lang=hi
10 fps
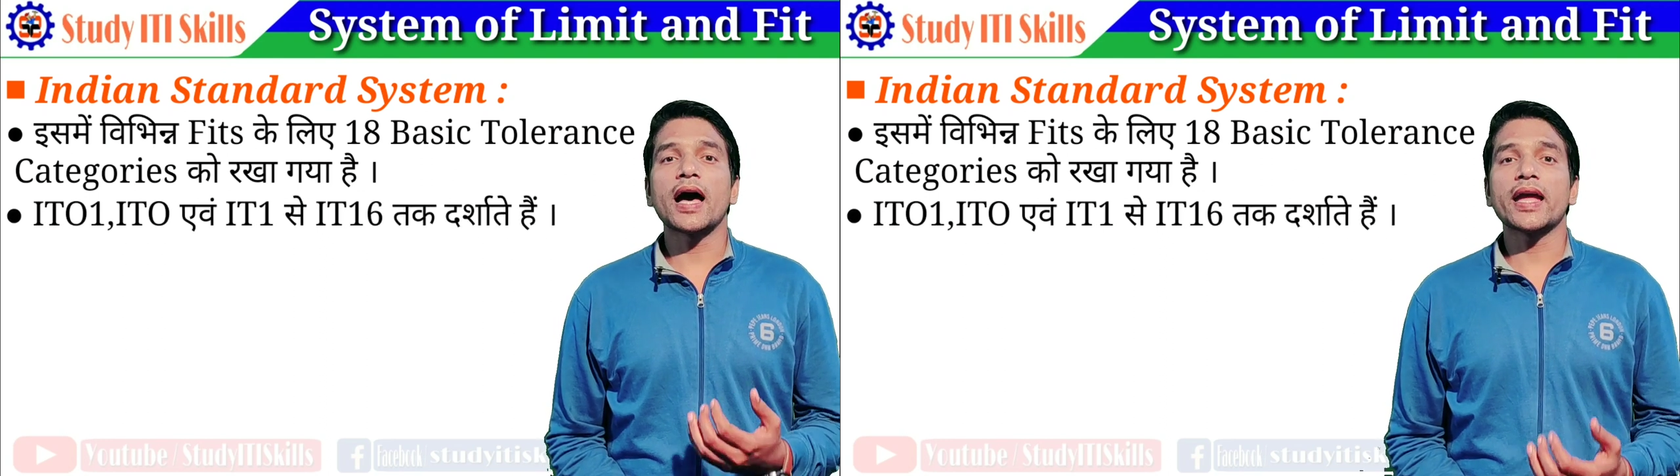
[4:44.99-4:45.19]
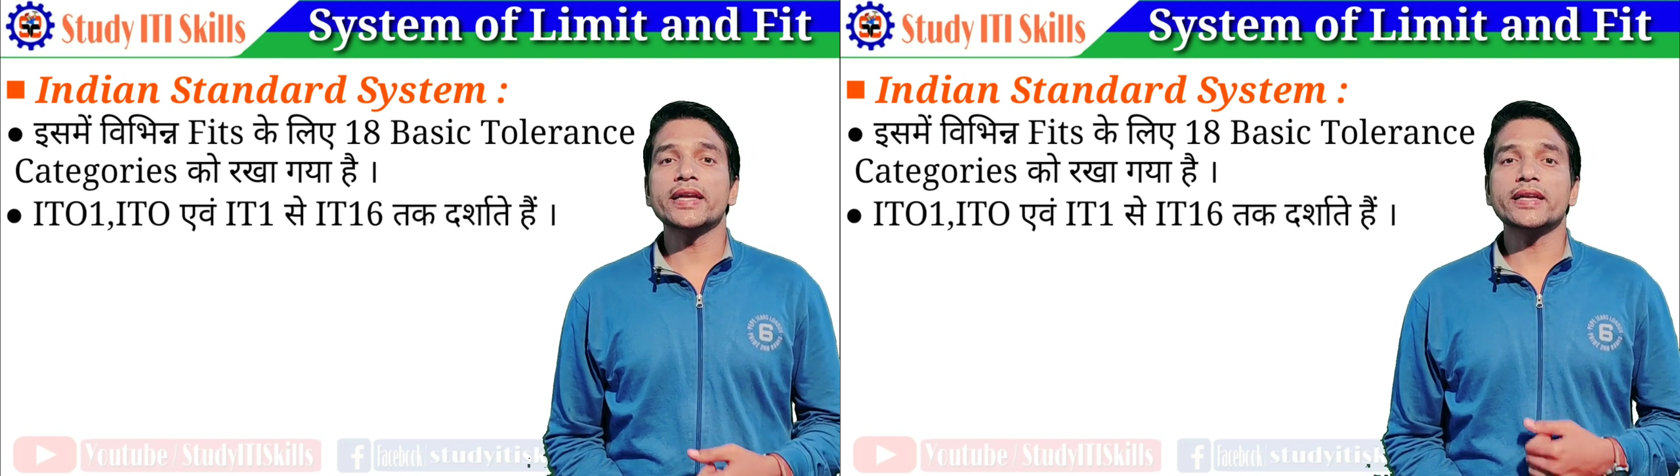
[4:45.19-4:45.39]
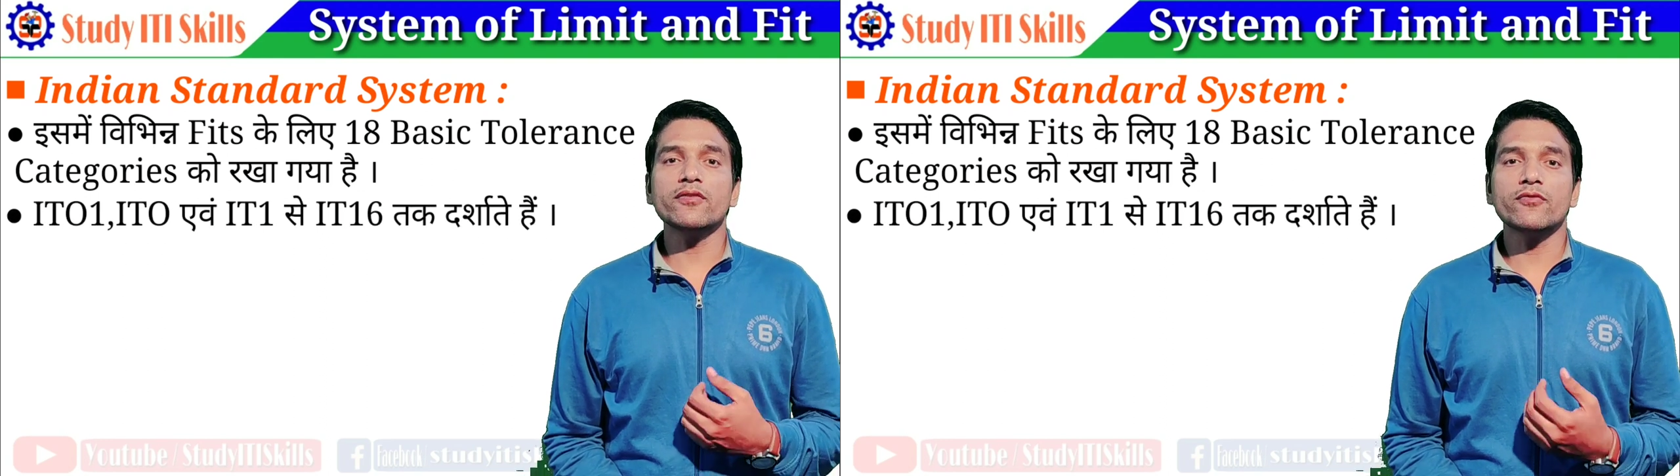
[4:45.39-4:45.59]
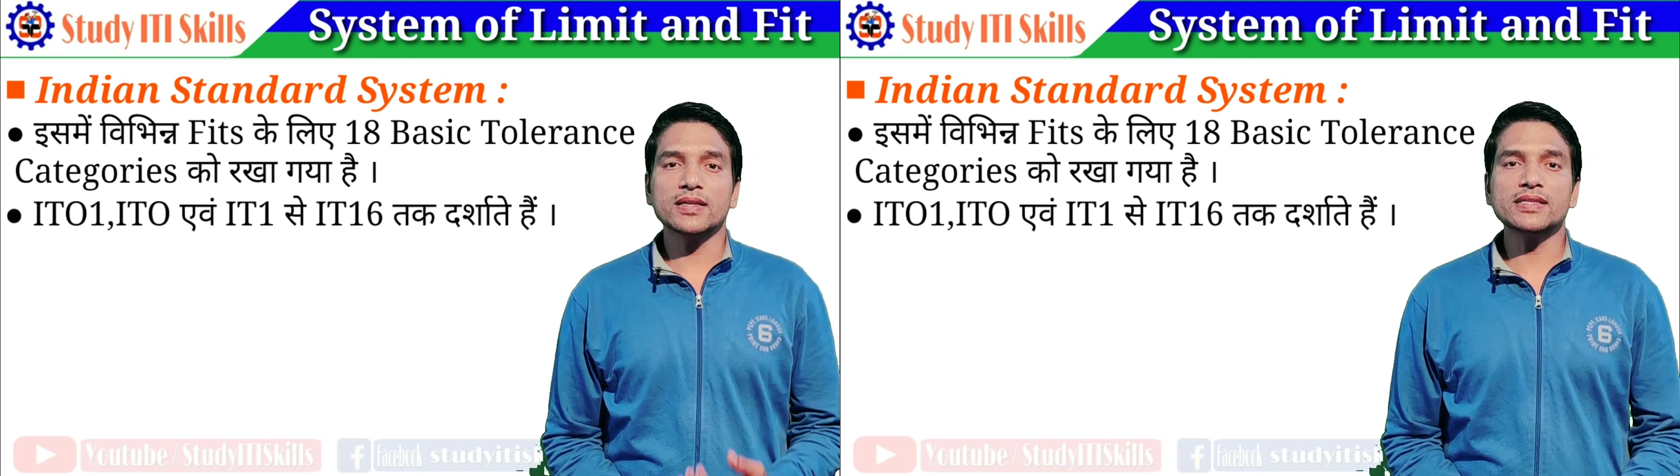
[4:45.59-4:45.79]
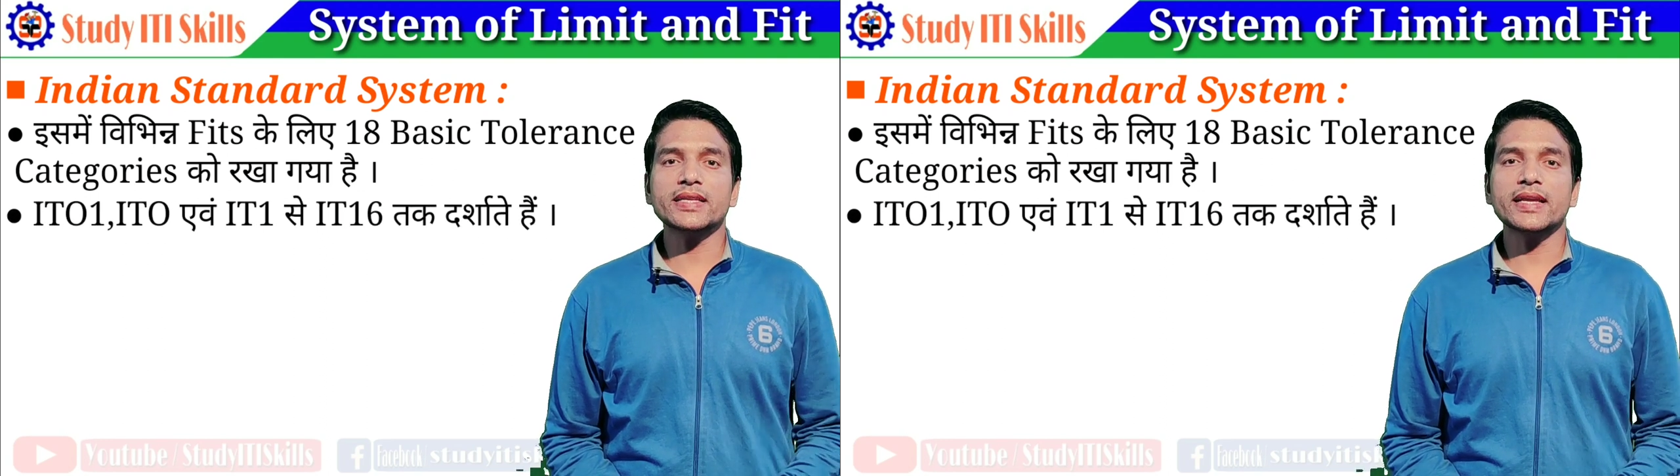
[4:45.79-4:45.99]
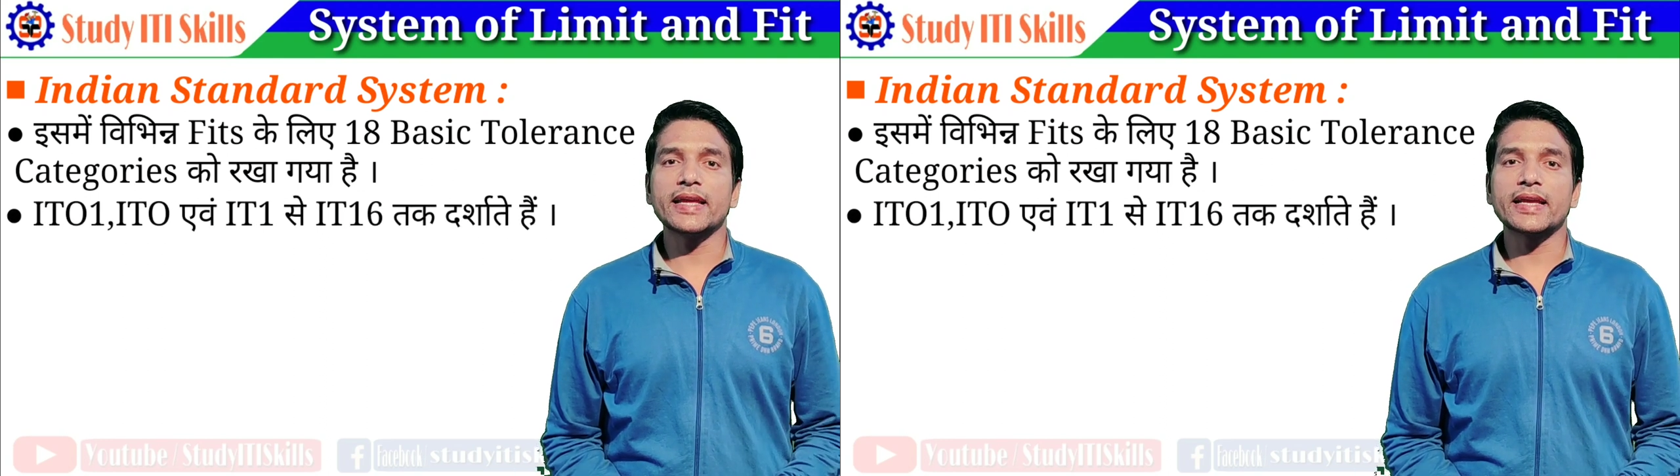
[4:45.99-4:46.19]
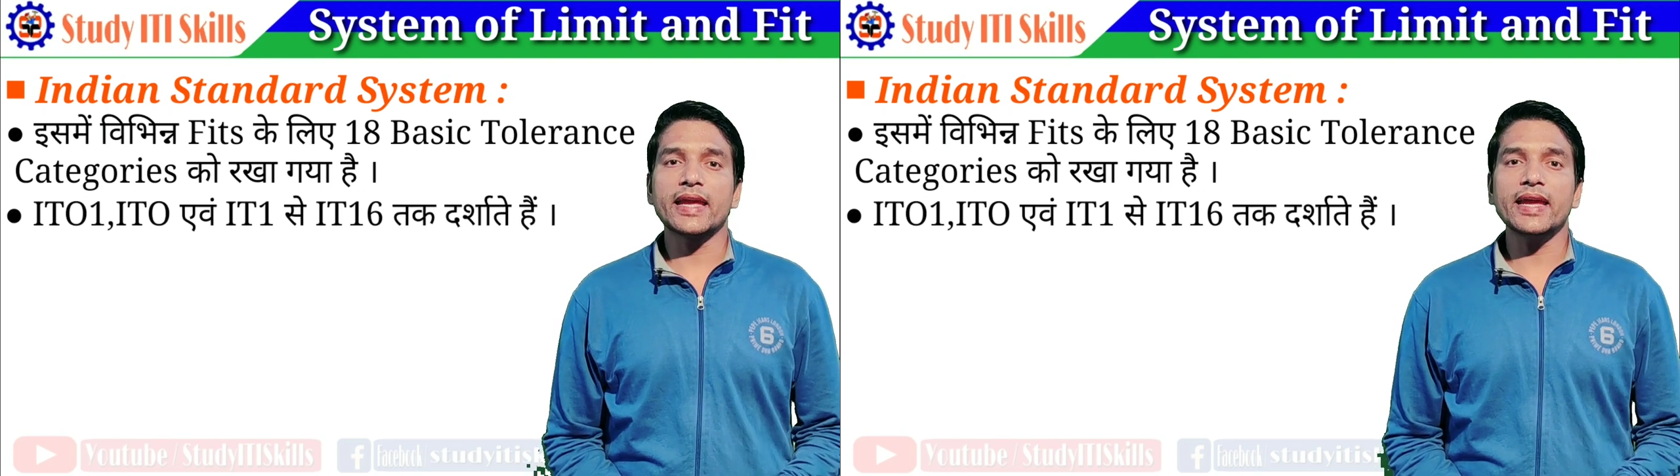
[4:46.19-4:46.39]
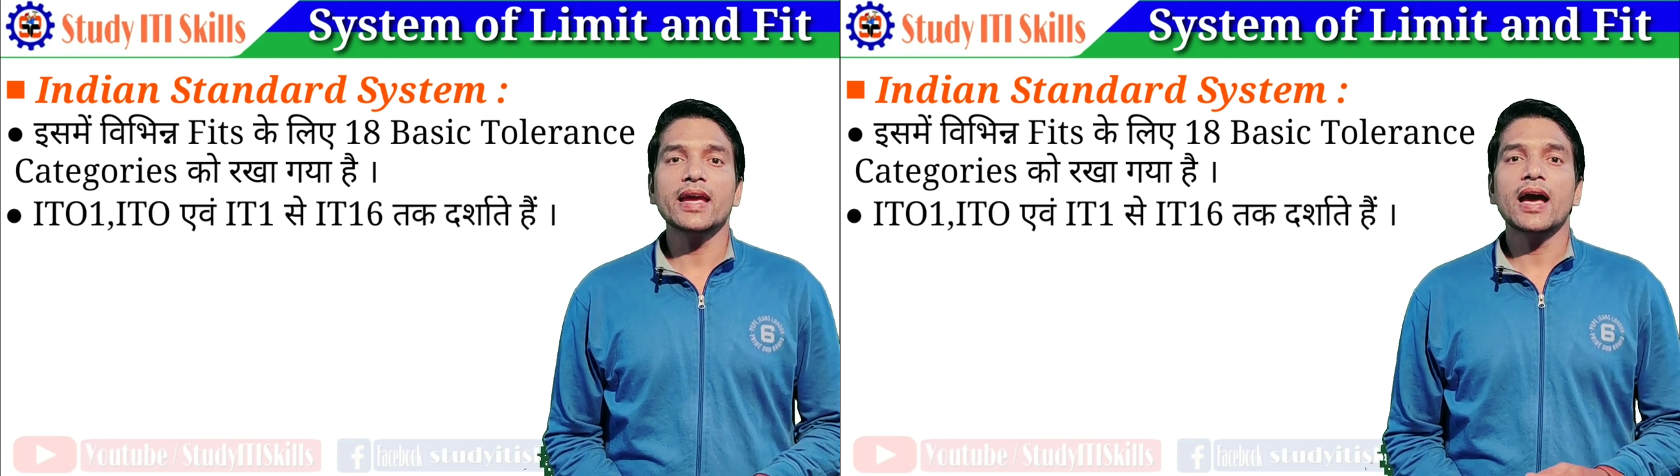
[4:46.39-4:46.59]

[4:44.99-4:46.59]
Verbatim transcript: आई टी वन से लेके